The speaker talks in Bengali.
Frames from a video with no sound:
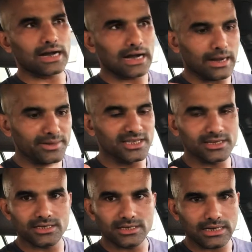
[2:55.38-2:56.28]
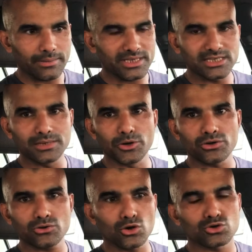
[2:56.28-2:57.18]
আমাদের আমাদের জীবন
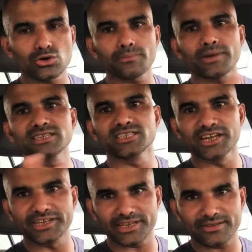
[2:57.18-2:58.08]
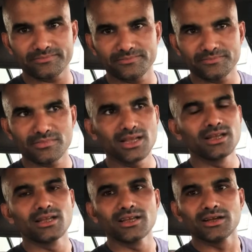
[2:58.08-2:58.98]
কন্ট্রোল বাই জেনেটিক
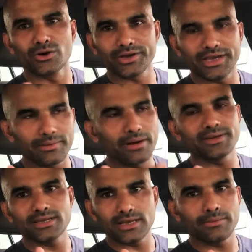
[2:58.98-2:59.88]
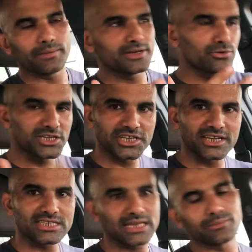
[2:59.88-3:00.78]
ওকে এভাবেই এভাবেই উনি
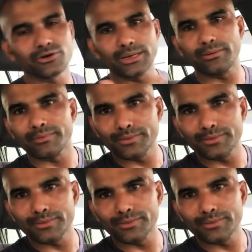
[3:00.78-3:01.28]
শিখেছেন এবং এভাবেই